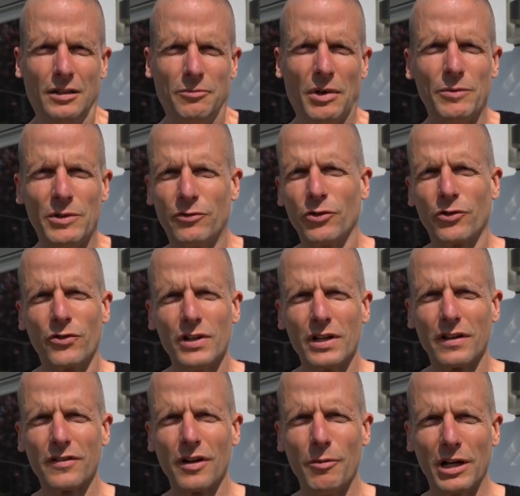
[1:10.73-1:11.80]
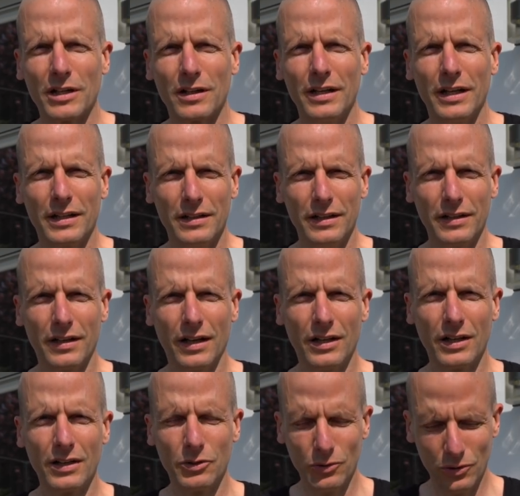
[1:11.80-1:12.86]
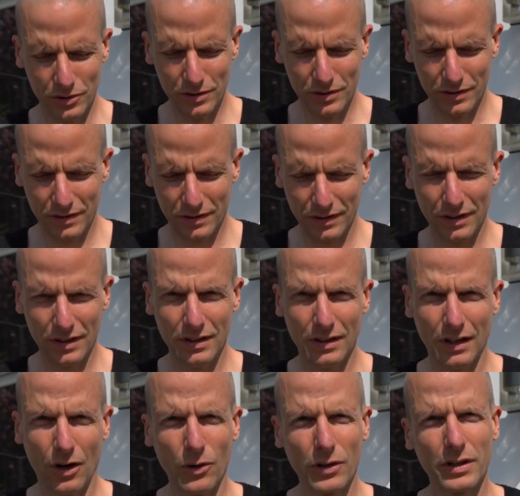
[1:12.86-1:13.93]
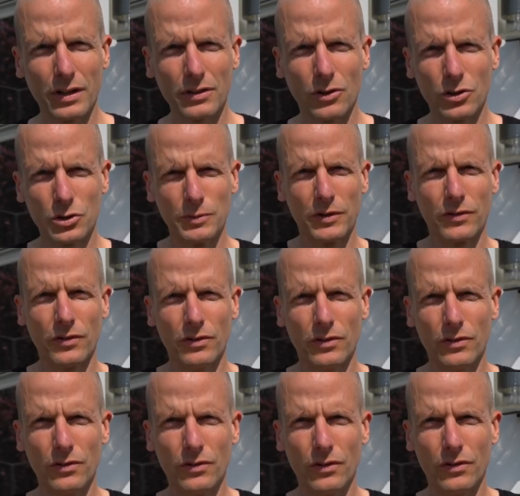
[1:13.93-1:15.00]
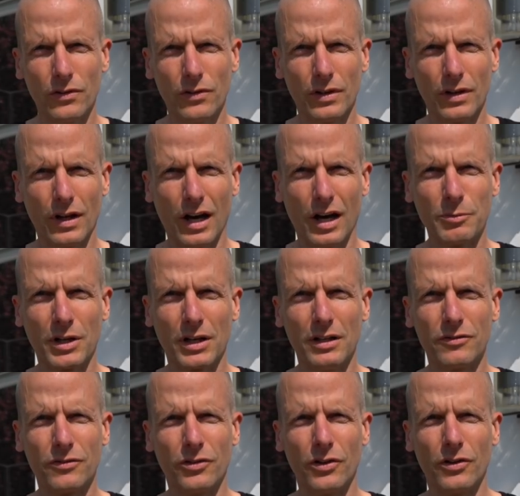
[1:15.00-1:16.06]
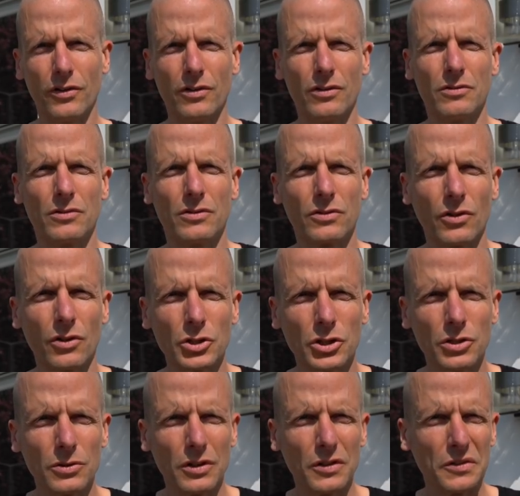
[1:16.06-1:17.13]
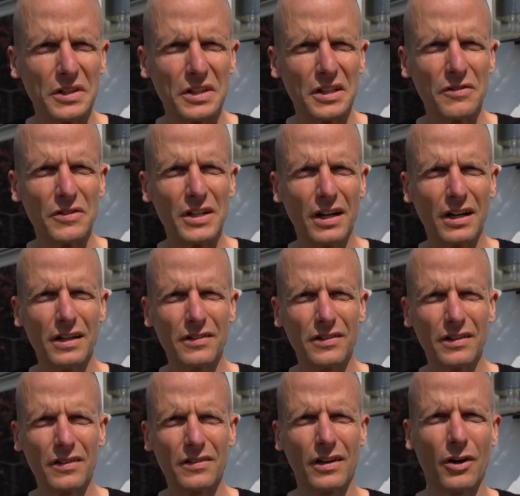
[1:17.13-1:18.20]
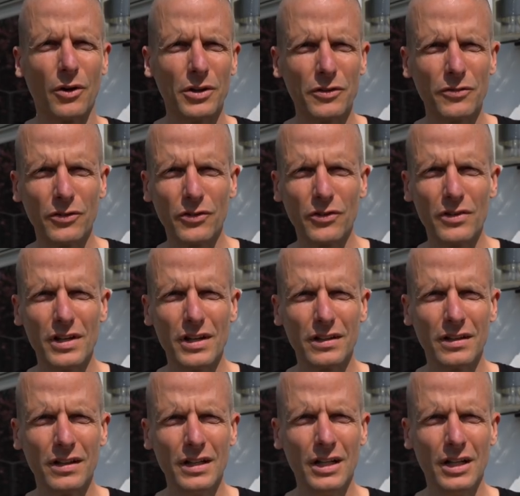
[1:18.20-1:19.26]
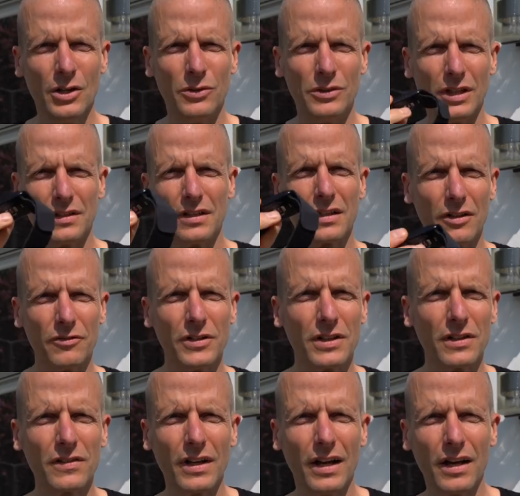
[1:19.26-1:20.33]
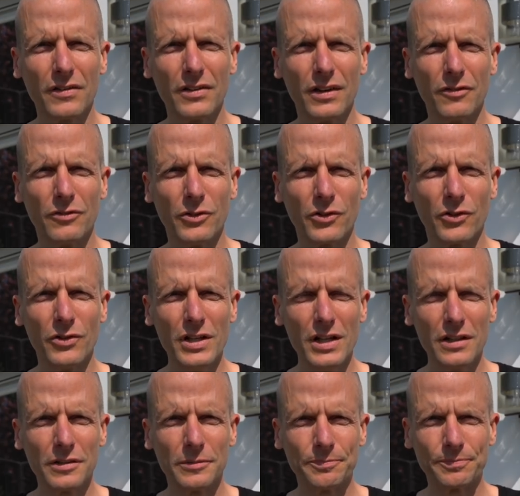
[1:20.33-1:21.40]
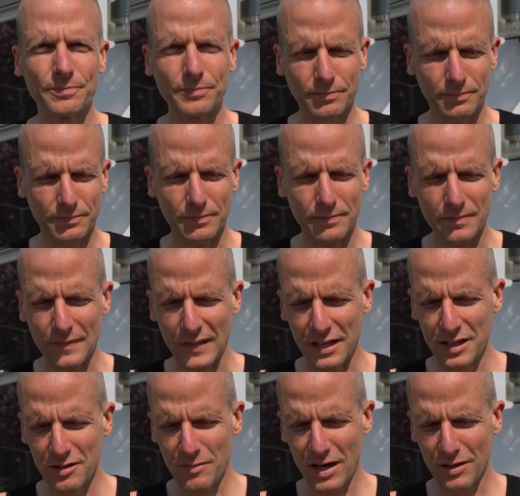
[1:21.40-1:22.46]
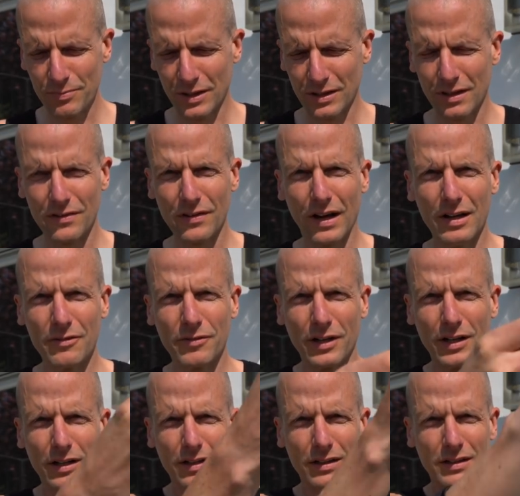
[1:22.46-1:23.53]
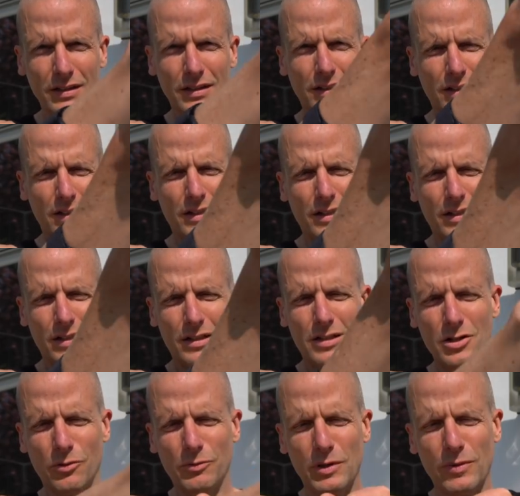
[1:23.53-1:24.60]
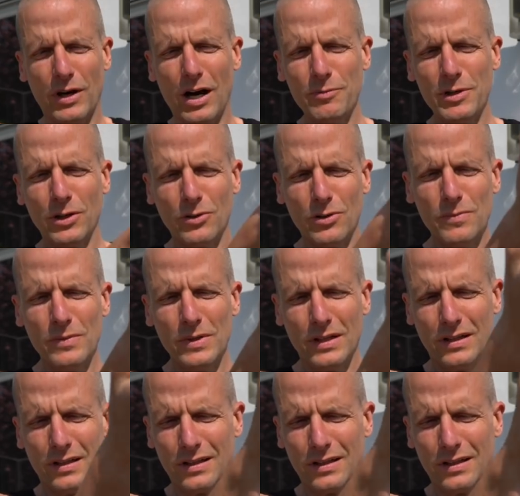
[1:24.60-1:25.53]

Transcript: Bei mir funktioniert das am Handgelenk nicht. Und äh, auch, ich hatte auch schon mal so einen, so einen Armreif von Sotsche oder so ähnlich wie die heißen, das hat auch nicht funktioniert. Und der TK Fit ist der erste, der funktioniert. Und den macht man ganz einfach hier um den Arm herum.